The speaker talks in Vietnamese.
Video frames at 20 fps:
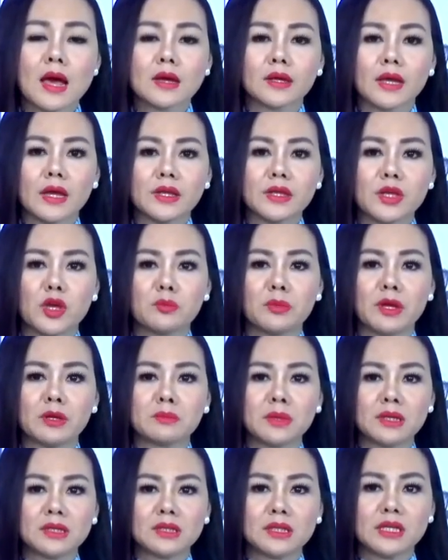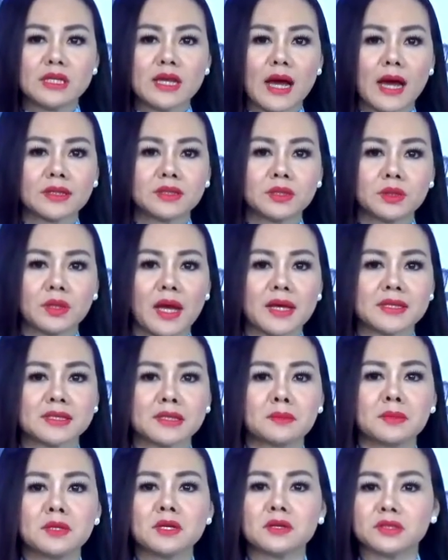Nghe nhiều biện minh lý giải cho kẻ
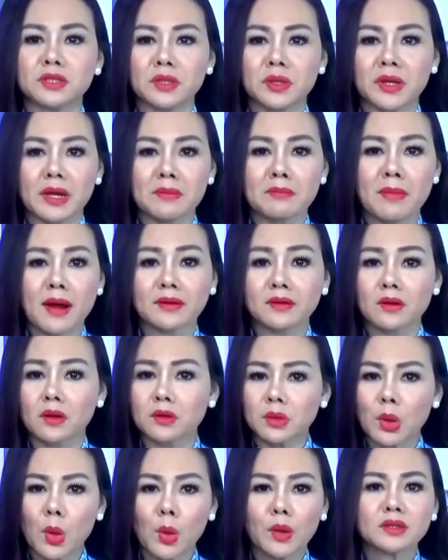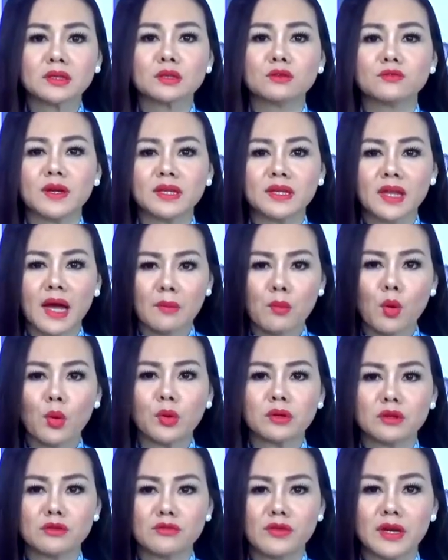xâm lược, cho kẻ mạnh, còn tôi từ vị thế một
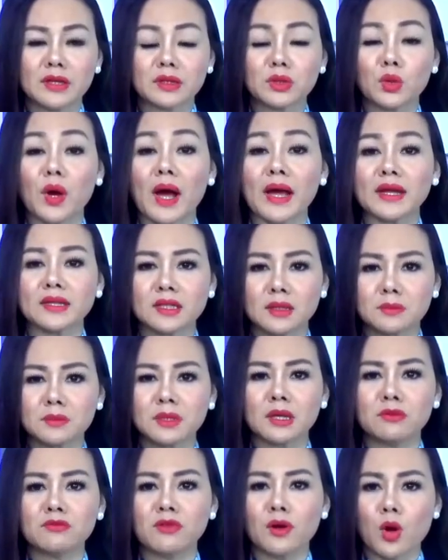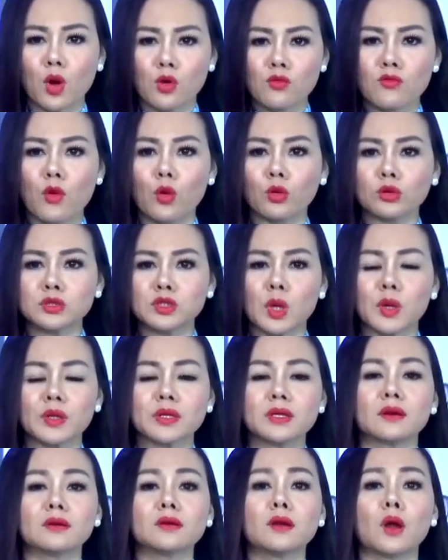người Việt, tôi hay tìm kiếm và cổ vũ cho
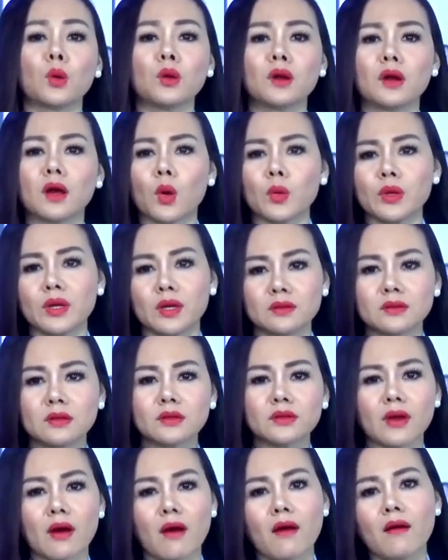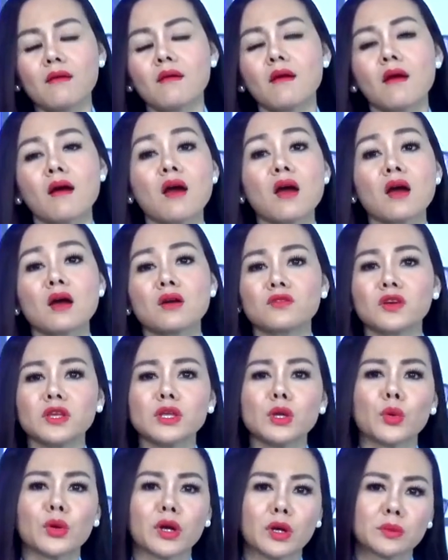những nỗ lực của những nước nhỏ. Ví
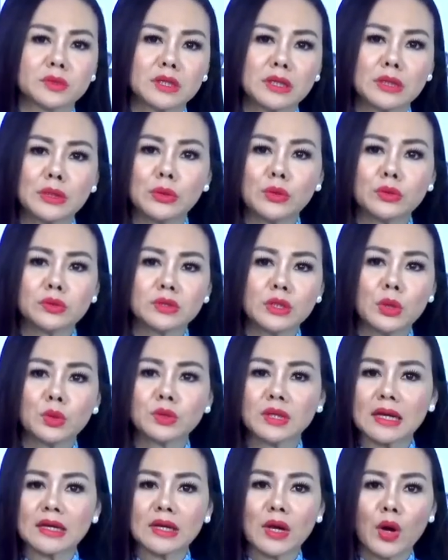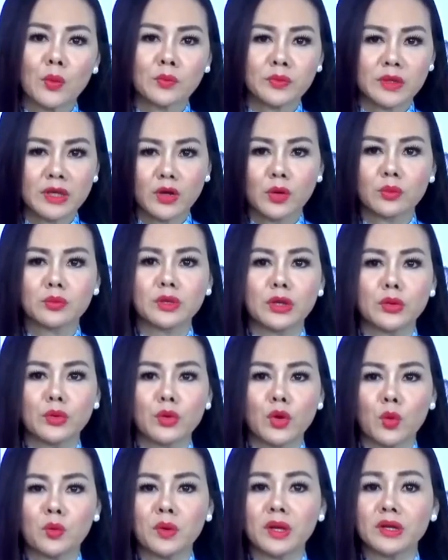dụ không thiếu, dù thành công thì không nhiều
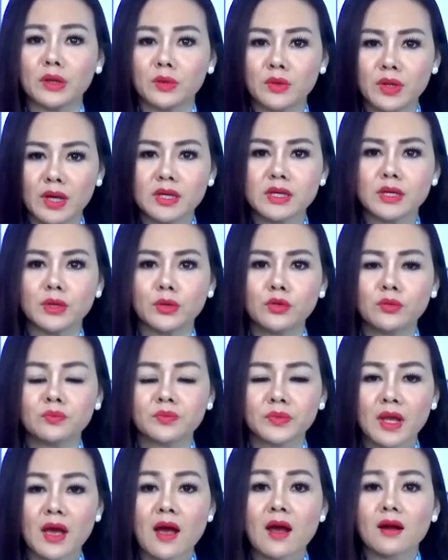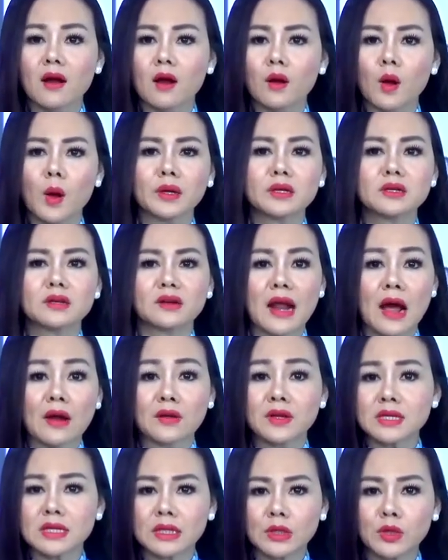cũng là điều dễ hiểu. Có con đường nào
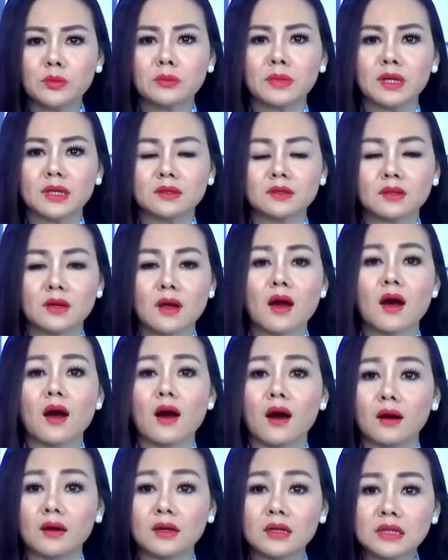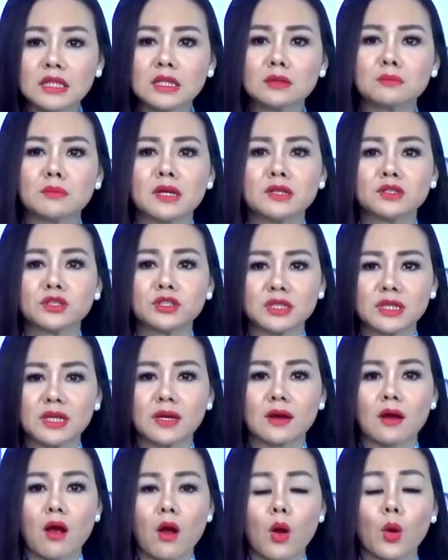để cứu mình ở nước bên rìa
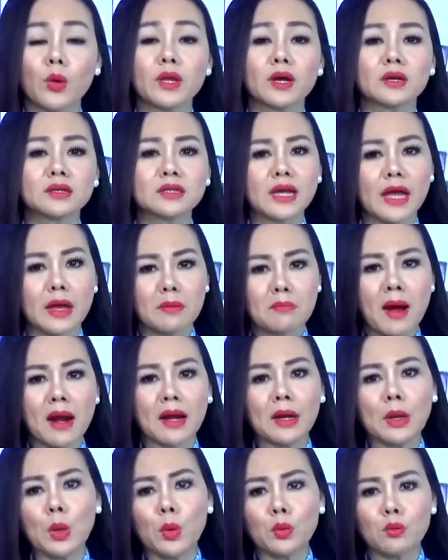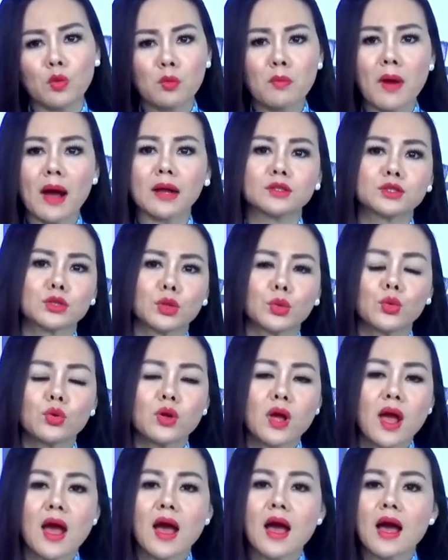của những kẻ mạnh luôn muốn bá chủ,
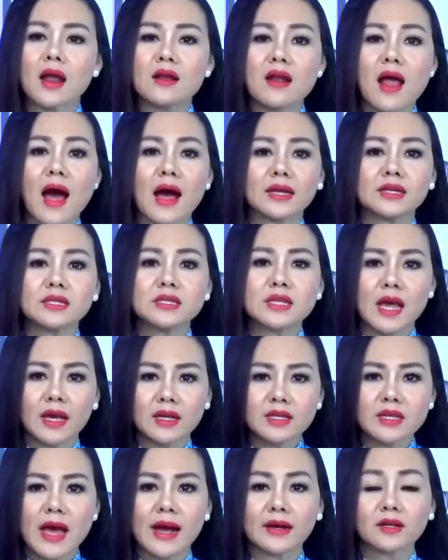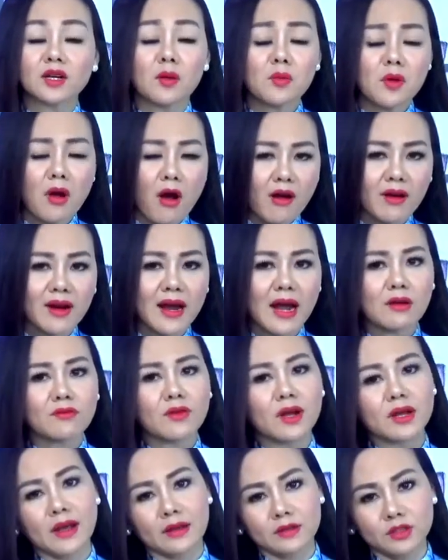lại dễ dàng, không khó khăn
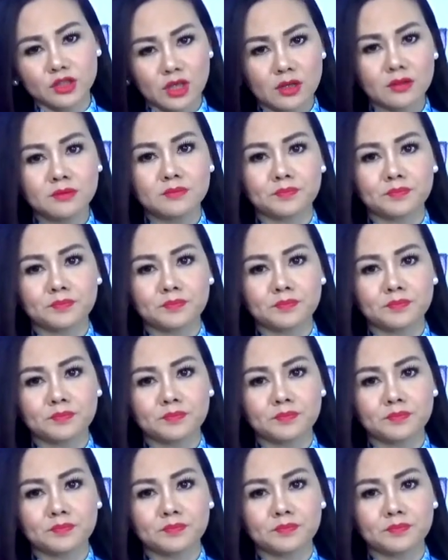và cản trở.